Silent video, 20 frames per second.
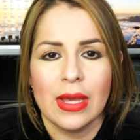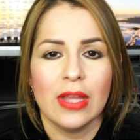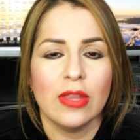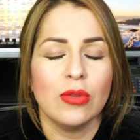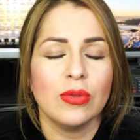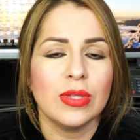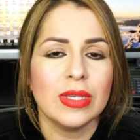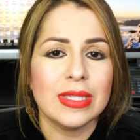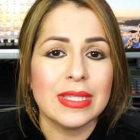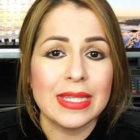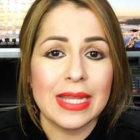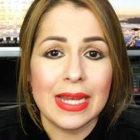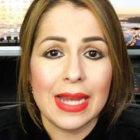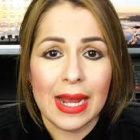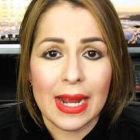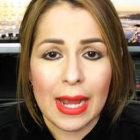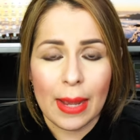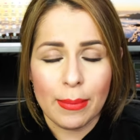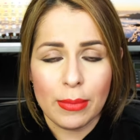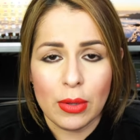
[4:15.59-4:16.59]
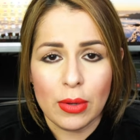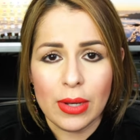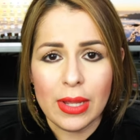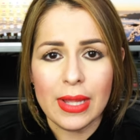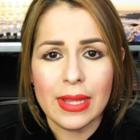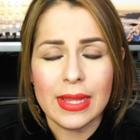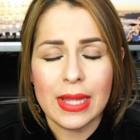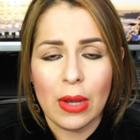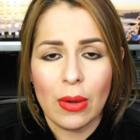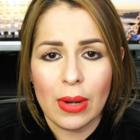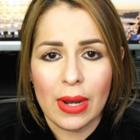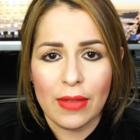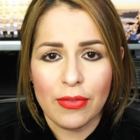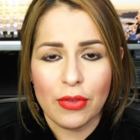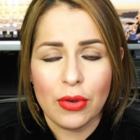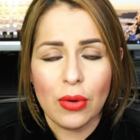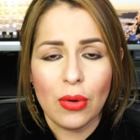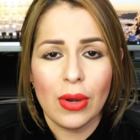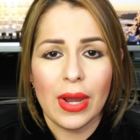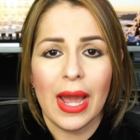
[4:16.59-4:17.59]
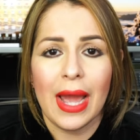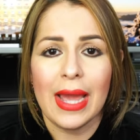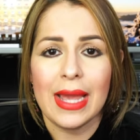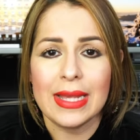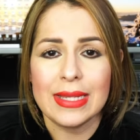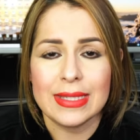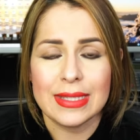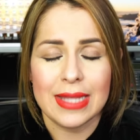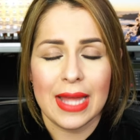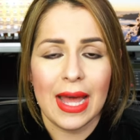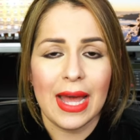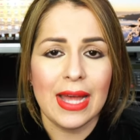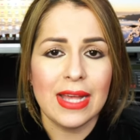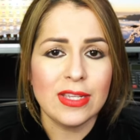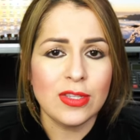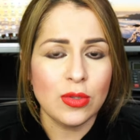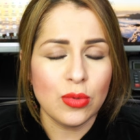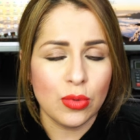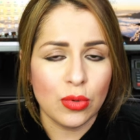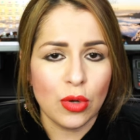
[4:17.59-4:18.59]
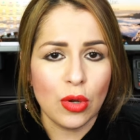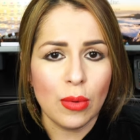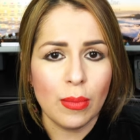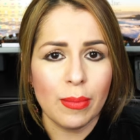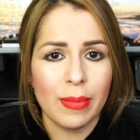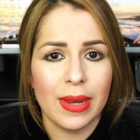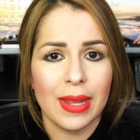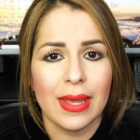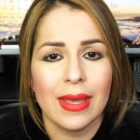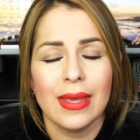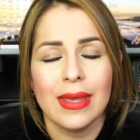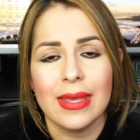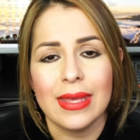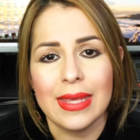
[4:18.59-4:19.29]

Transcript: Entonces, si la camioneta o la troca está a su nombre